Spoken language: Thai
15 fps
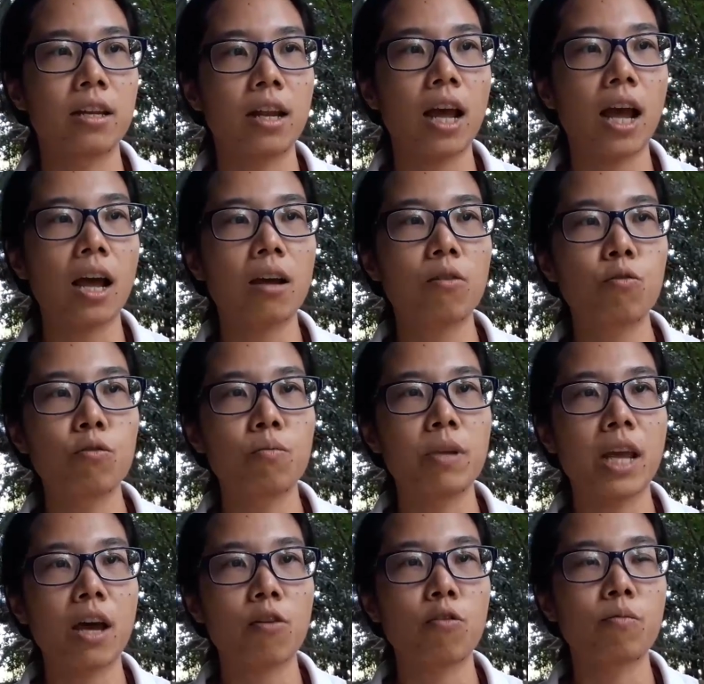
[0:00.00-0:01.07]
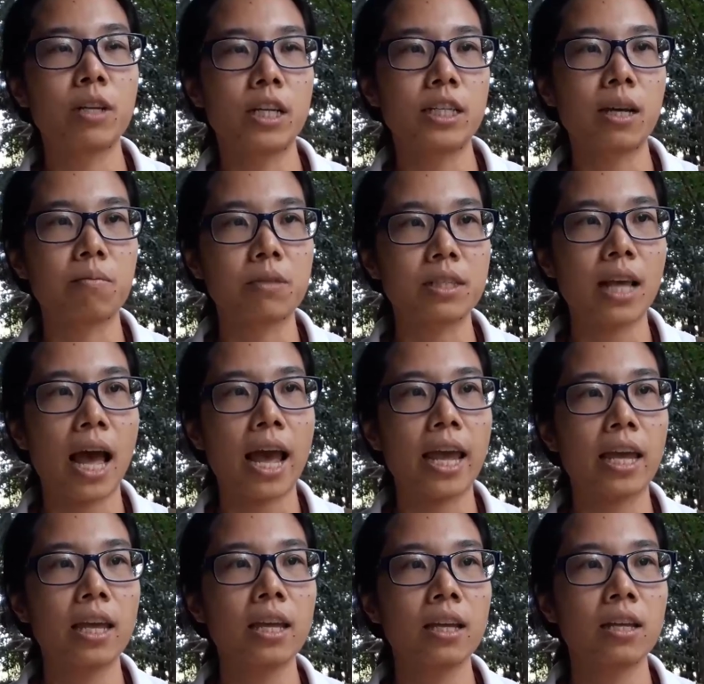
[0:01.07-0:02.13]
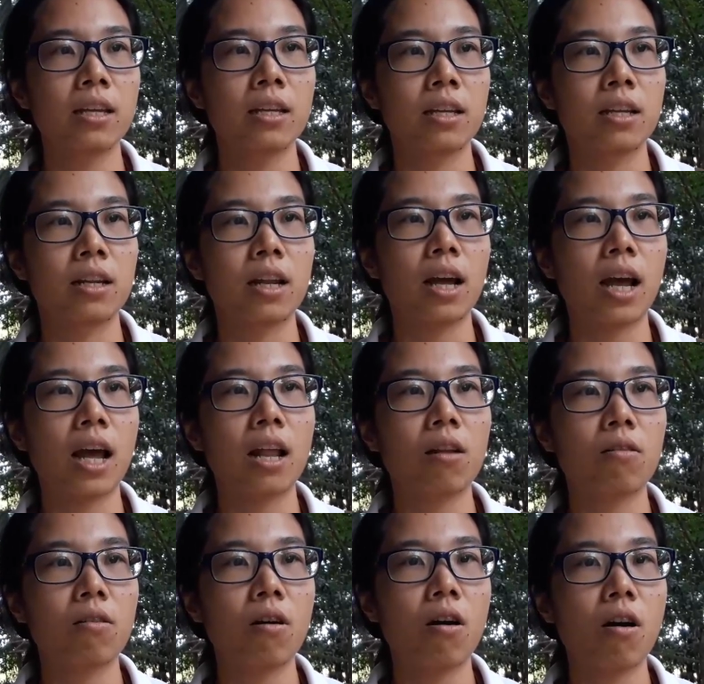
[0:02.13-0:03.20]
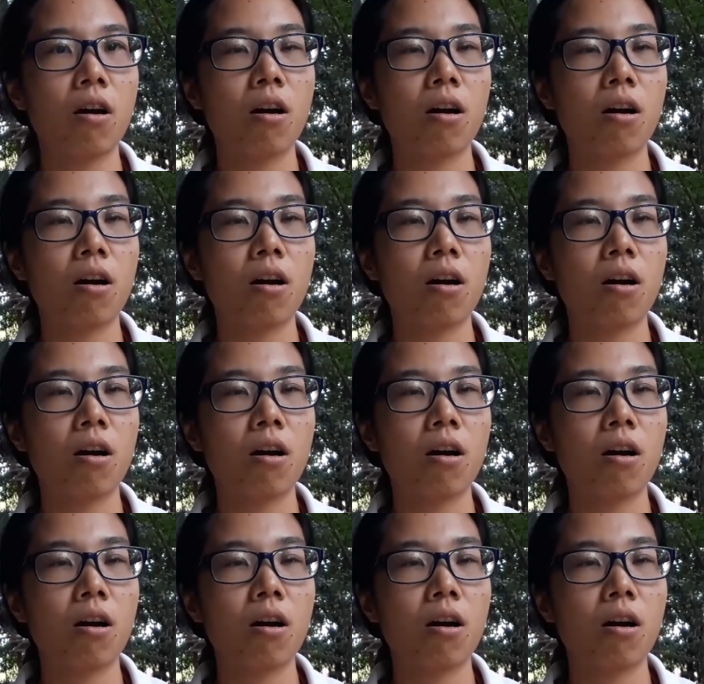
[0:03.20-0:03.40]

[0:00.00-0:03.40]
นะคะคุณมีอารมณ์ที่แจ่มใสนะคะแล้วก็